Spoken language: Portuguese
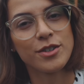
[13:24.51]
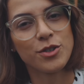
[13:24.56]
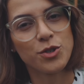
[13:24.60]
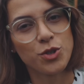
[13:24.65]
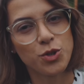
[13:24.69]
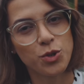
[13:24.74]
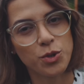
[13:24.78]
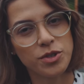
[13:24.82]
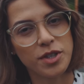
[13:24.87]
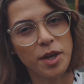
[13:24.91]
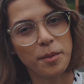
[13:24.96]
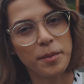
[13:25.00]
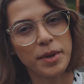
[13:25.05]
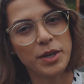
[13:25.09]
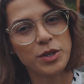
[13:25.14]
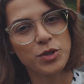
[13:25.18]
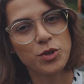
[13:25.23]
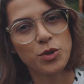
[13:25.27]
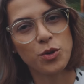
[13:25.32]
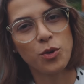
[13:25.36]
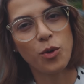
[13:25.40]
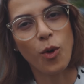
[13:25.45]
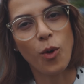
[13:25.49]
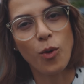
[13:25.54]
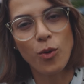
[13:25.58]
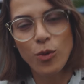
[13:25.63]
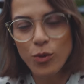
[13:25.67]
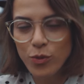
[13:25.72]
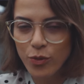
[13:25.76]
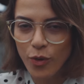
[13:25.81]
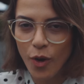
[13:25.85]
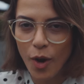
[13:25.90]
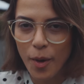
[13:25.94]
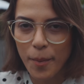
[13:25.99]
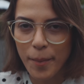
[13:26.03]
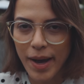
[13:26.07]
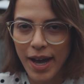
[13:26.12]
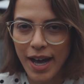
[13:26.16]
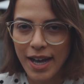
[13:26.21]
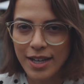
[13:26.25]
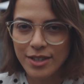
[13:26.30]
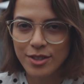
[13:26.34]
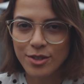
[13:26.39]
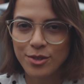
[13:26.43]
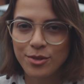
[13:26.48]
justamente com o
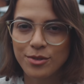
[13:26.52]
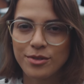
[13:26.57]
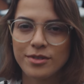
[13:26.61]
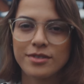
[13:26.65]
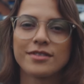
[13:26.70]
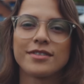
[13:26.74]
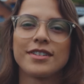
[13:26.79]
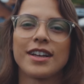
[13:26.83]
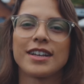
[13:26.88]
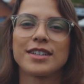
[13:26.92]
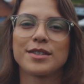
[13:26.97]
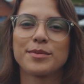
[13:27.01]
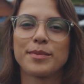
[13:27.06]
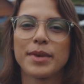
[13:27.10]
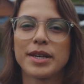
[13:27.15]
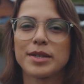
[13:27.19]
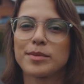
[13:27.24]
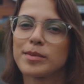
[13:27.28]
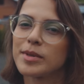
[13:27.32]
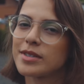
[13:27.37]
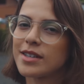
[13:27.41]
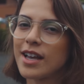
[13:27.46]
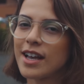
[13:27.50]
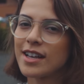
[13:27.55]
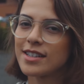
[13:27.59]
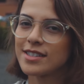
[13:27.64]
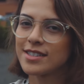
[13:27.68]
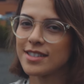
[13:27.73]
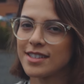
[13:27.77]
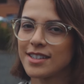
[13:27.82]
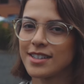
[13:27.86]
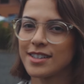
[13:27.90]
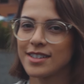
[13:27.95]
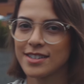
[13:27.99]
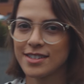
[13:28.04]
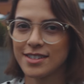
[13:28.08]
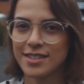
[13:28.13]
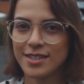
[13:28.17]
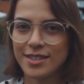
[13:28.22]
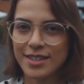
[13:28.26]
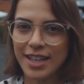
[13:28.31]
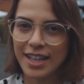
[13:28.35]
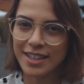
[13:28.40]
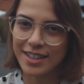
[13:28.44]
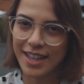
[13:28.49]
formato das mesmas
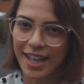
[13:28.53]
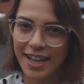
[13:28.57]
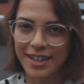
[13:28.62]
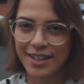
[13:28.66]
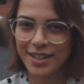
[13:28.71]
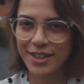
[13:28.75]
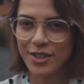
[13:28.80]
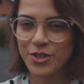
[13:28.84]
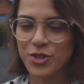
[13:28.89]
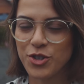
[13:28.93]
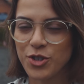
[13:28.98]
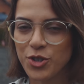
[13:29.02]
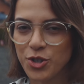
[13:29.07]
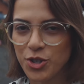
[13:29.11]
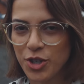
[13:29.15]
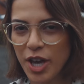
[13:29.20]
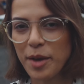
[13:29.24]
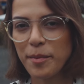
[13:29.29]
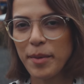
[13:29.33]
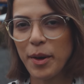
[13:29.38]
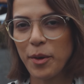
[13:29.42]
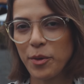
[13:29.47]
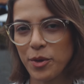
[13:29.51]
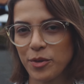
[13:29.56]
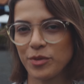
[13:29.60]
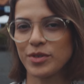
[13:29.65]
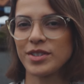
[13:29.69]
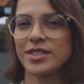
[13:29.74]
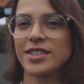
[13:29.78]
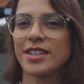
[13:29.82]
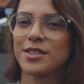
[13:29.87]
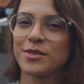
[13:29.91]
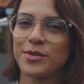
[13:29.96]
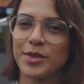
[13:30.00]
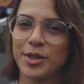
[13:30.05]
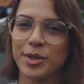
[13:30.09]
casinhas na técnica de enxaimel que vocês